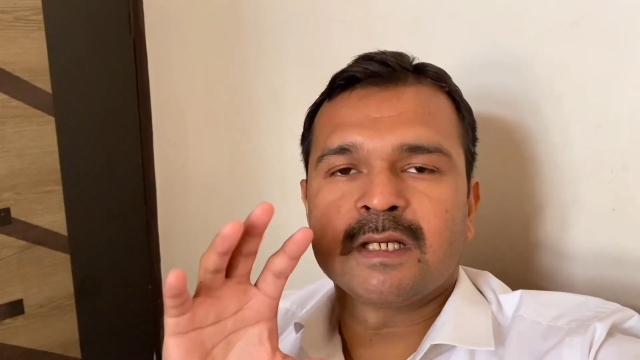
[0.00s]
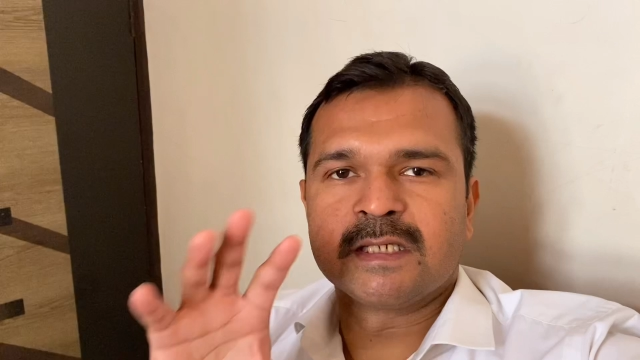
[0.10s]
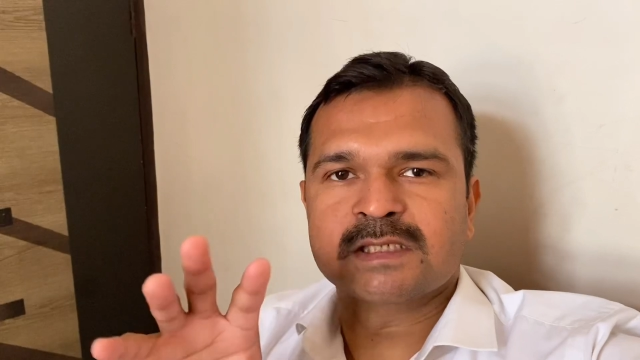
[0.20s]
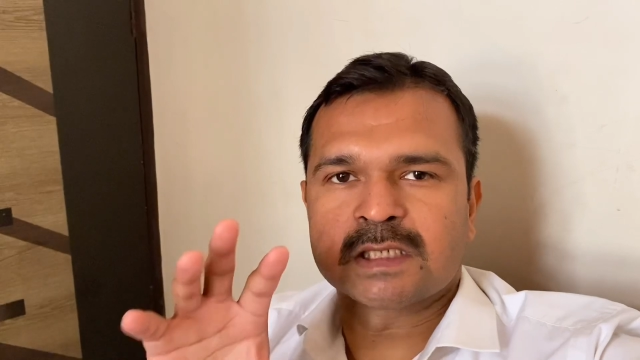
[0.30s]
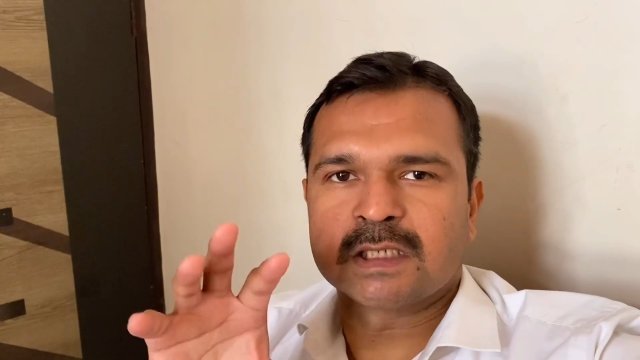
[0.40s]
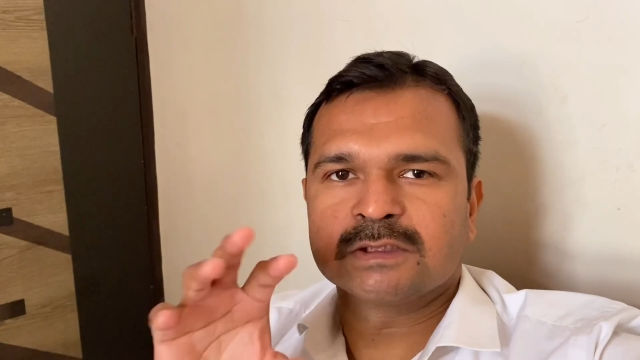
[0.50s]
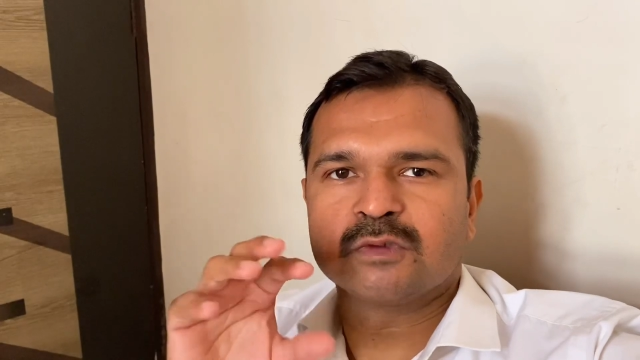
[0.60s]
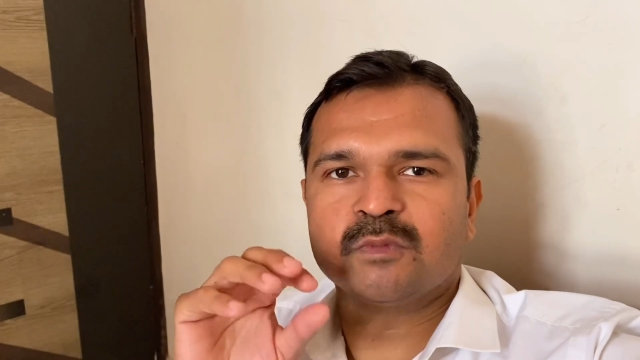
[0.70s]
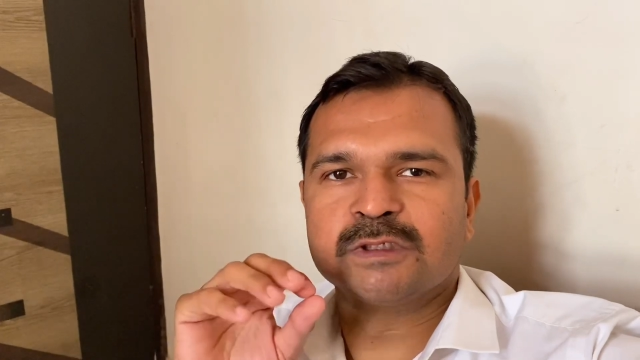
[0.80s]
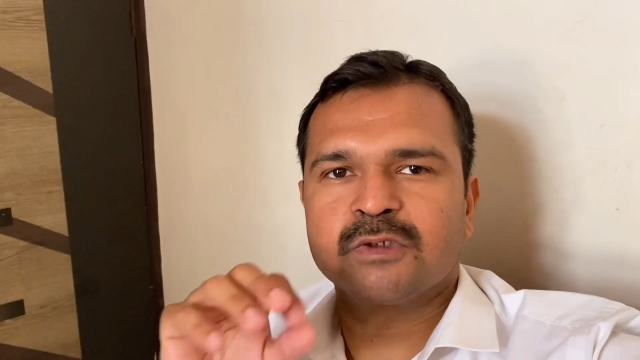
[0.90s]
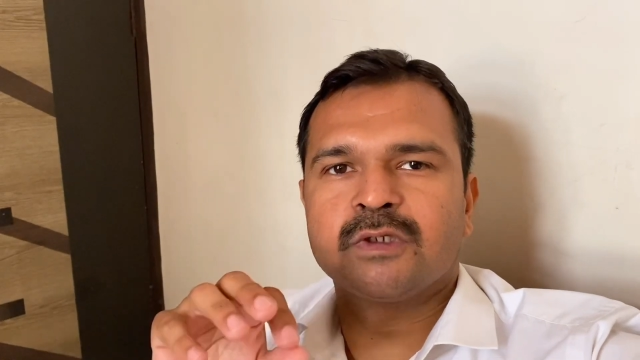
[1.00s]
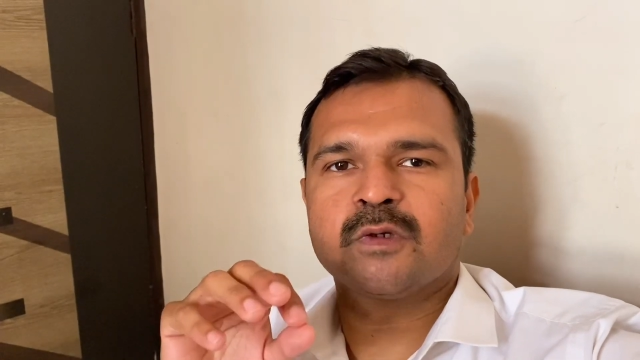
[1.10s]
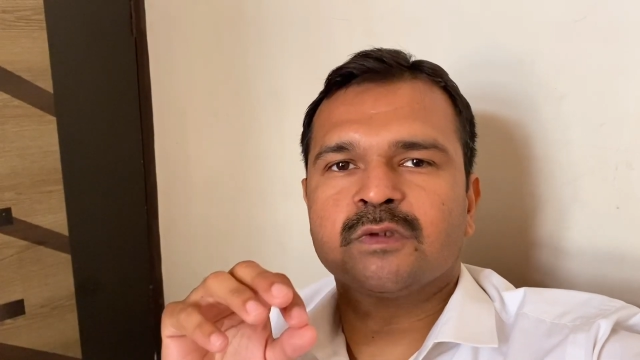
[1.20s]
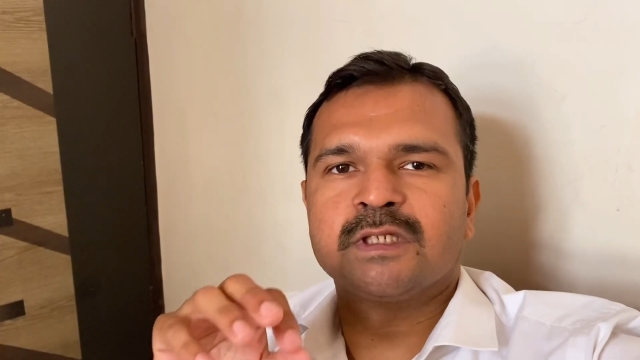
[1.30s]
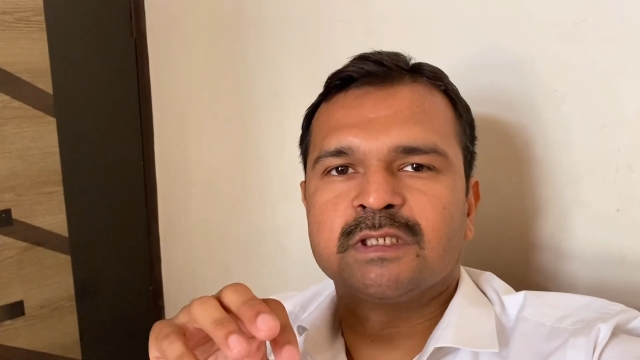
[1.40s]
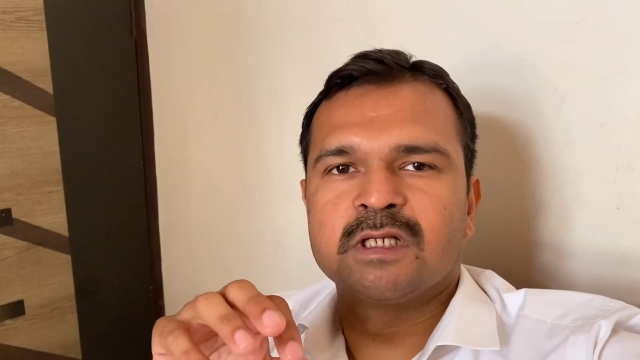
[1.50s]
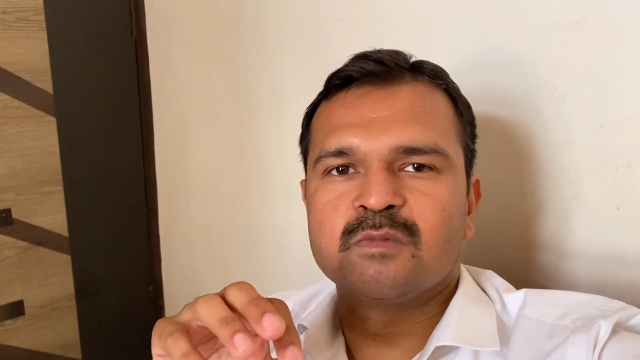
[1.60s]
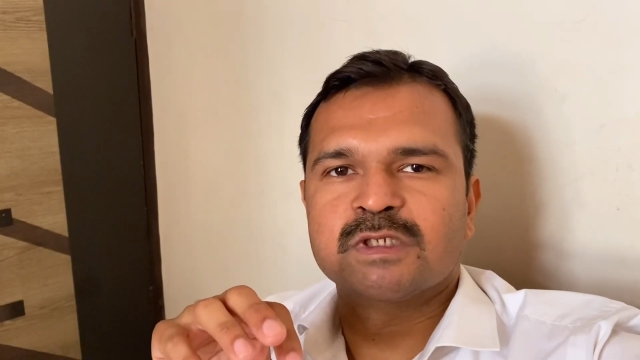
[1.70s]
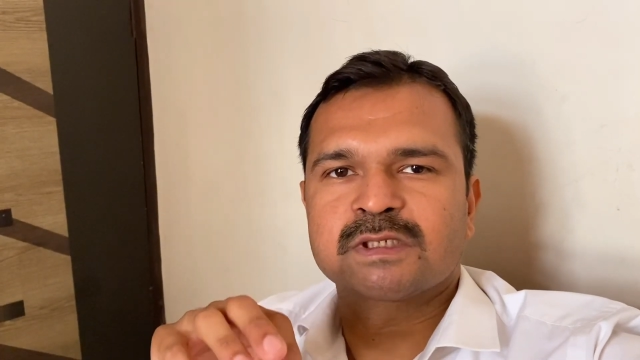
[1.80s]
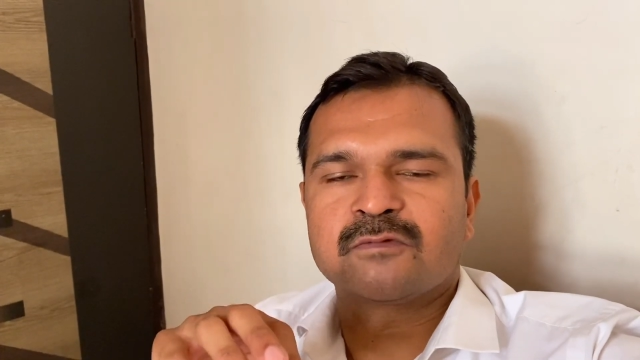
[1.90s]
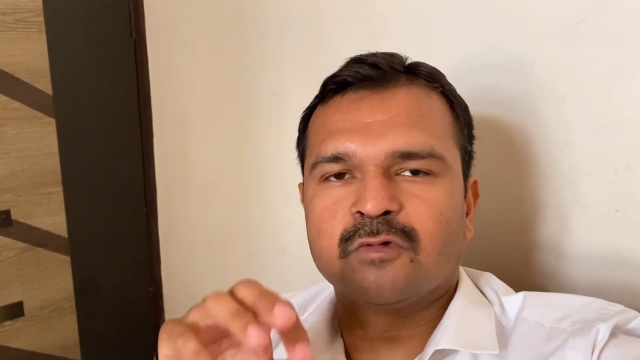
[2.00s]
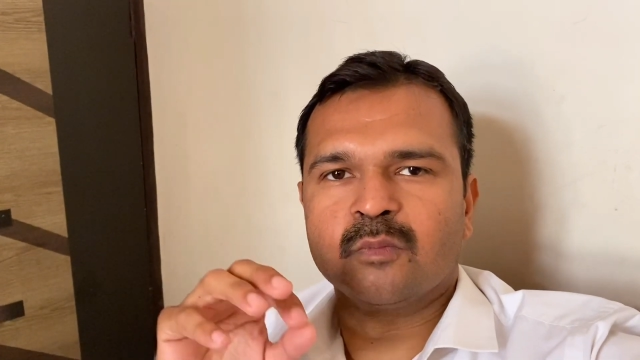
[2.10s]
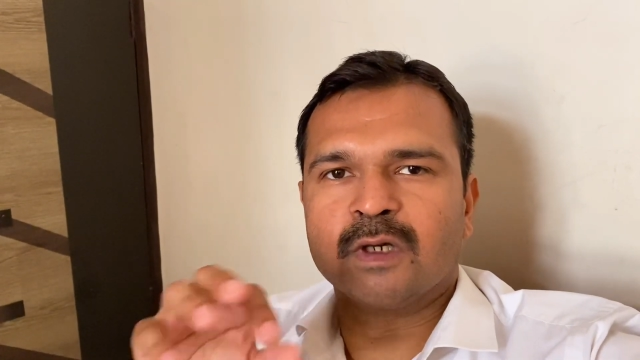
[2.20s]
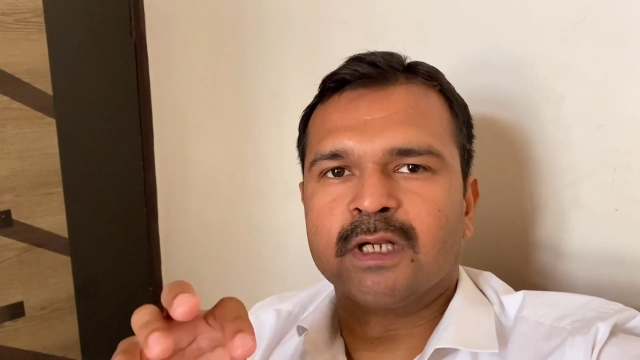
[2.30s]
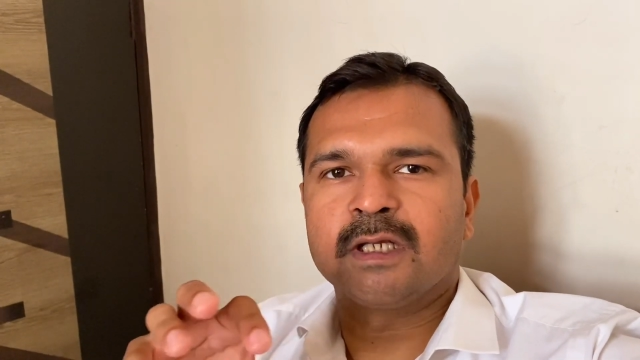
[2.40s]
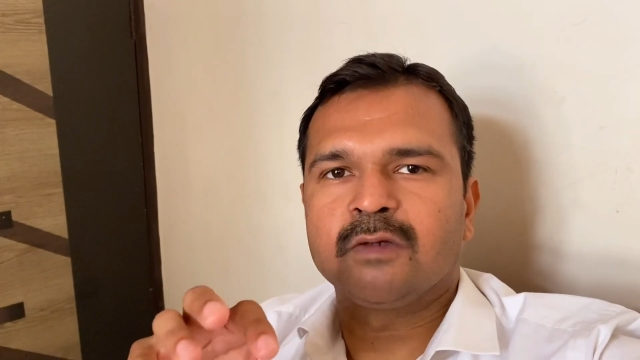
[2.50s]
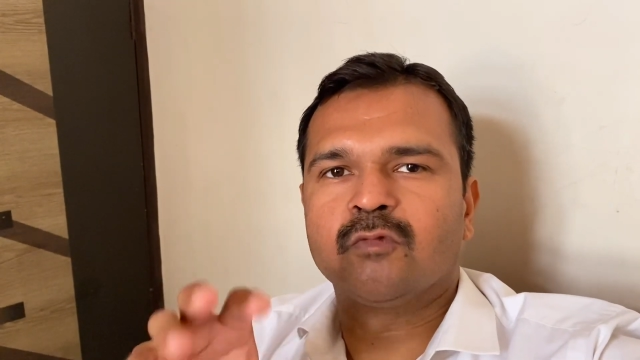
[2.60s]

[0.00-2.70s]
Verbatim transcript: इसके अलावा जो मेजोरिटी होती है दिल्ली पुलिस के फॉर्म भरने की